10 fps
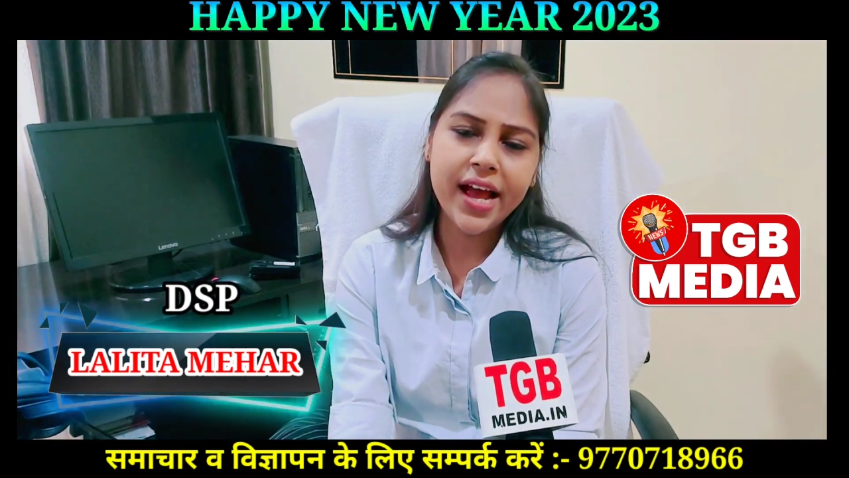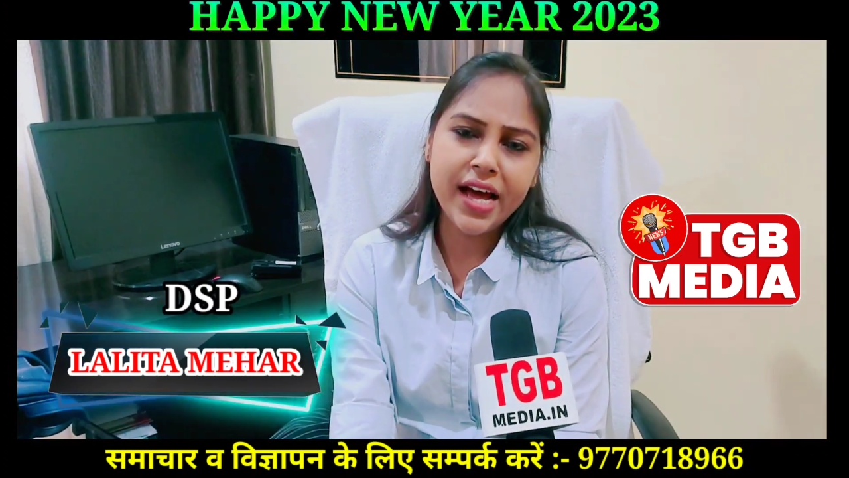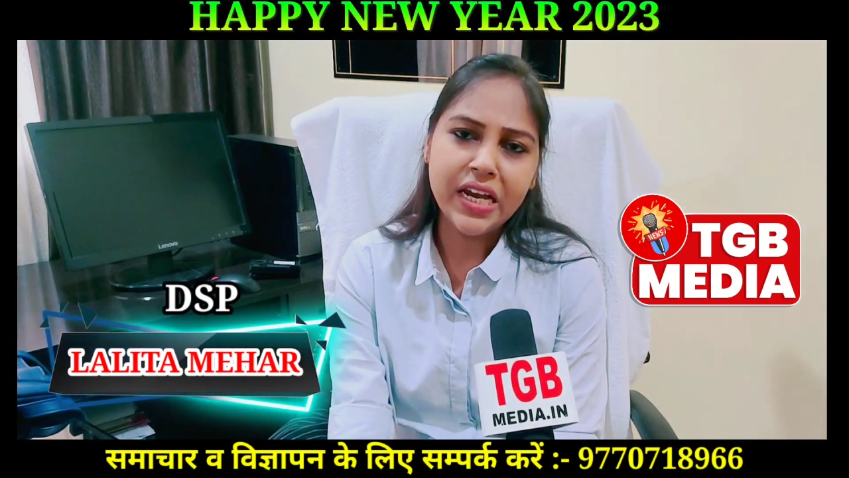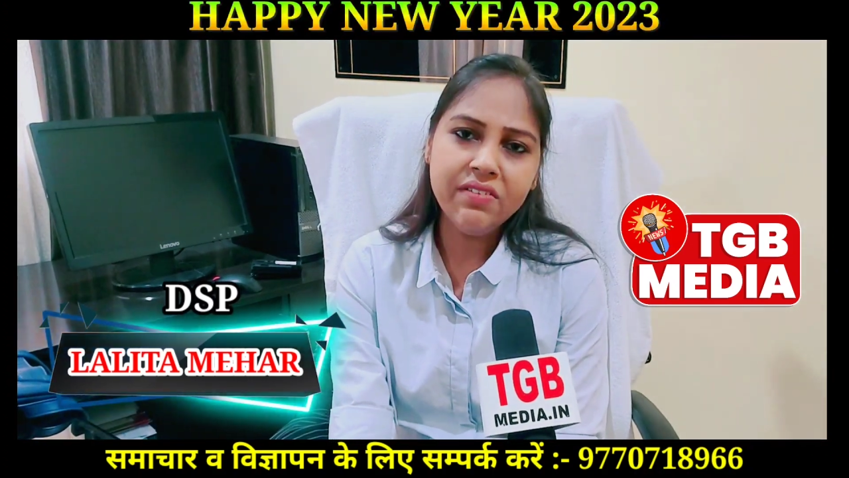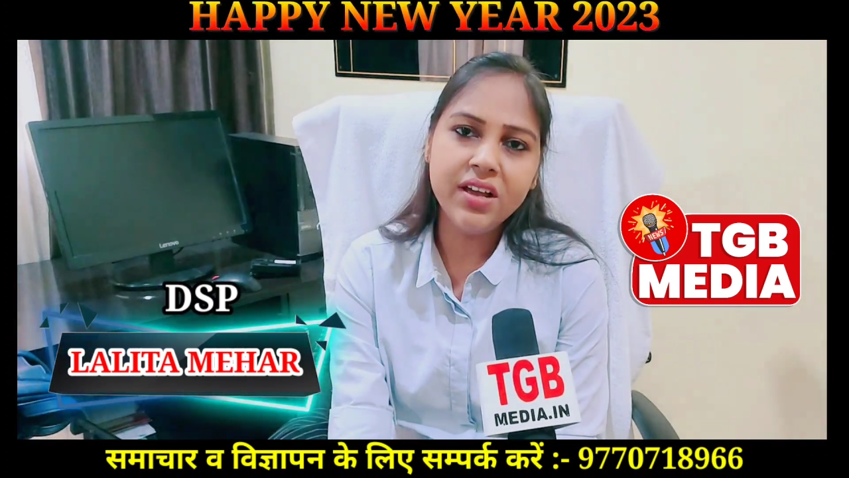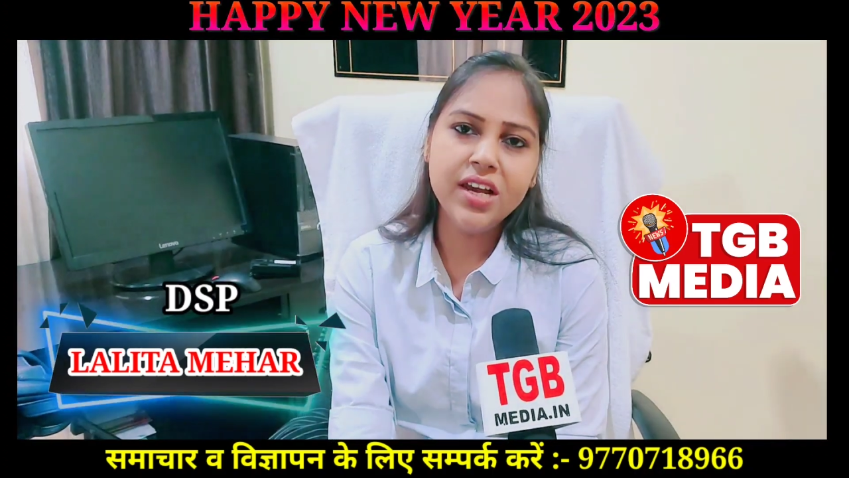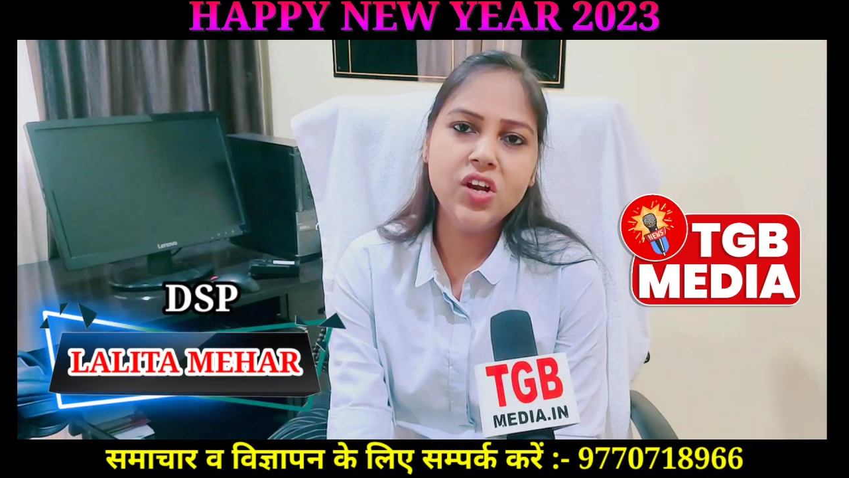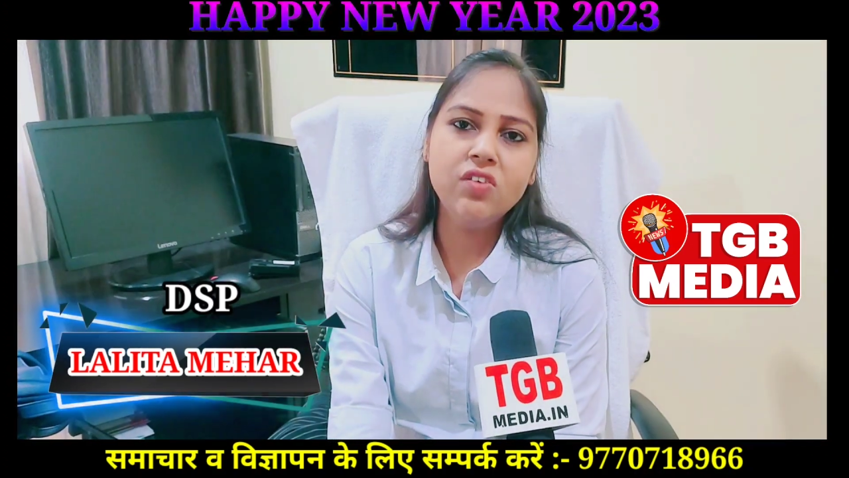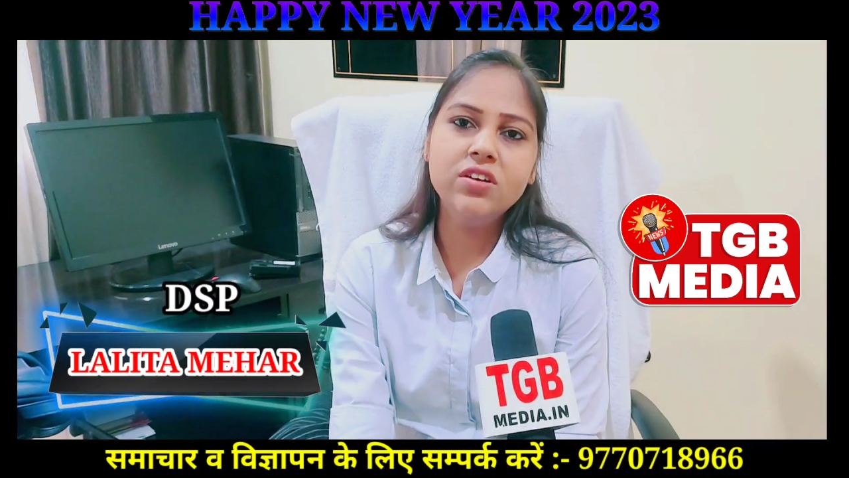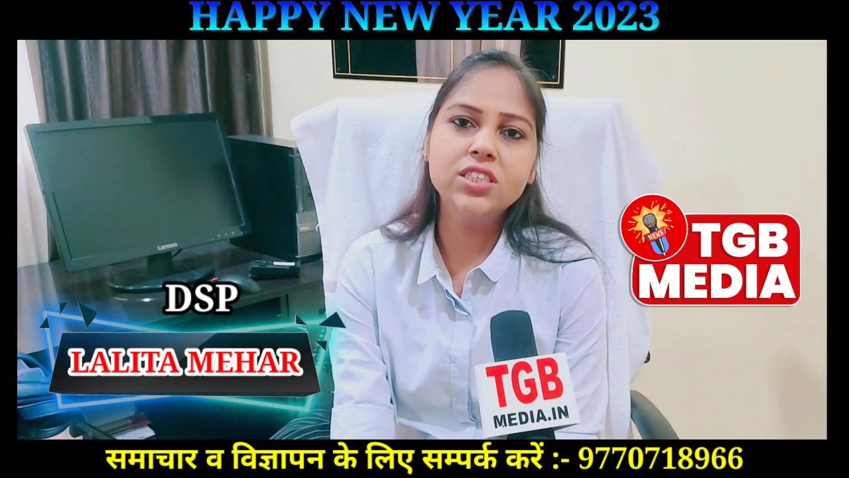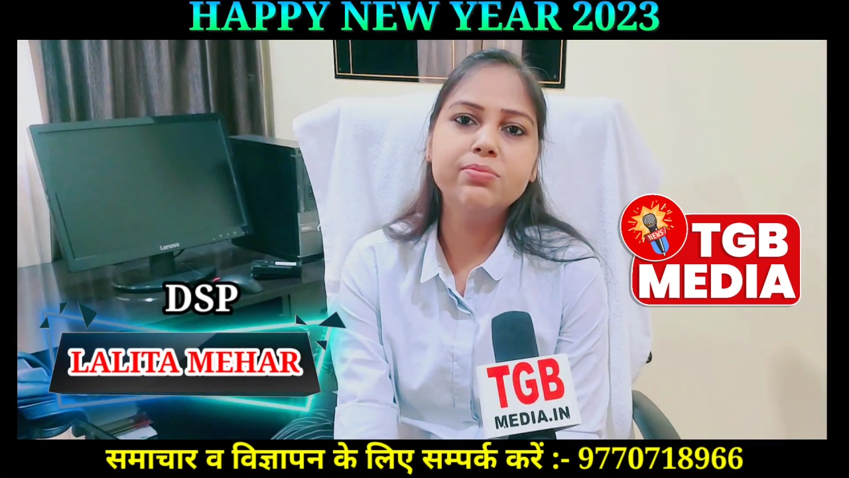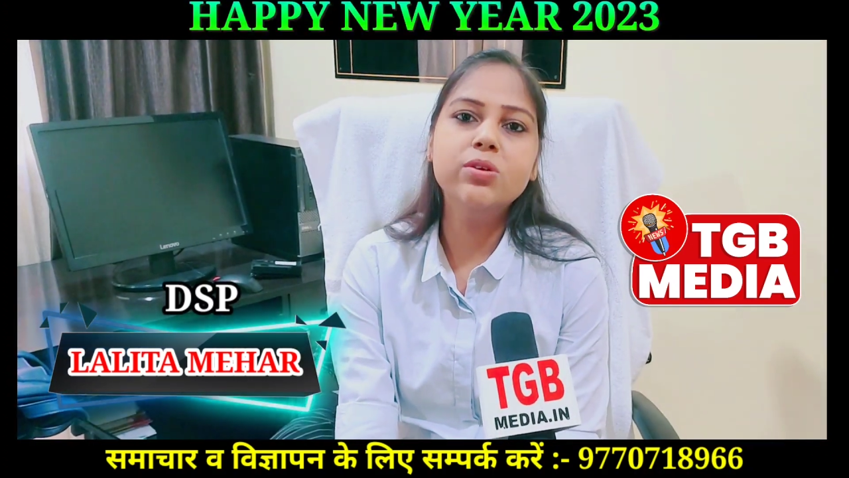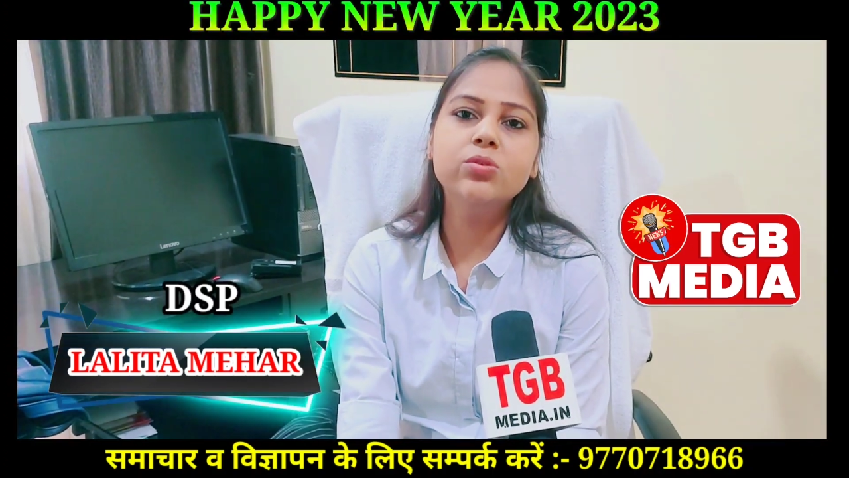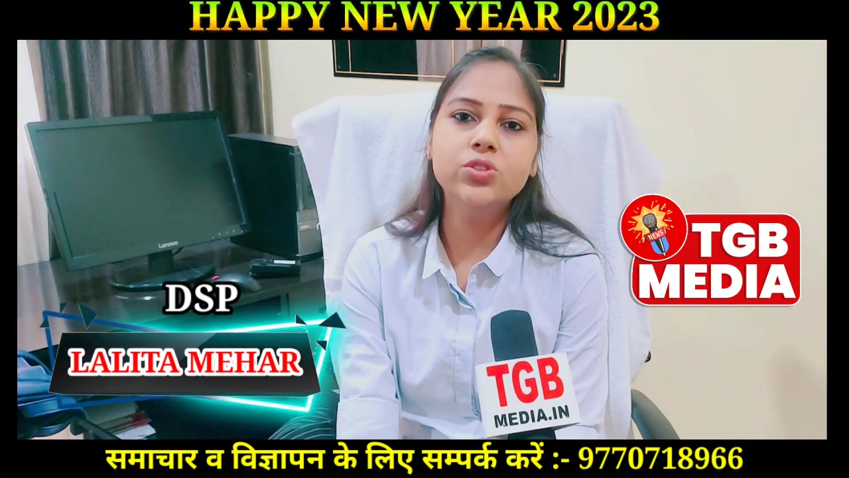ये आने वाले नौ वर्ष में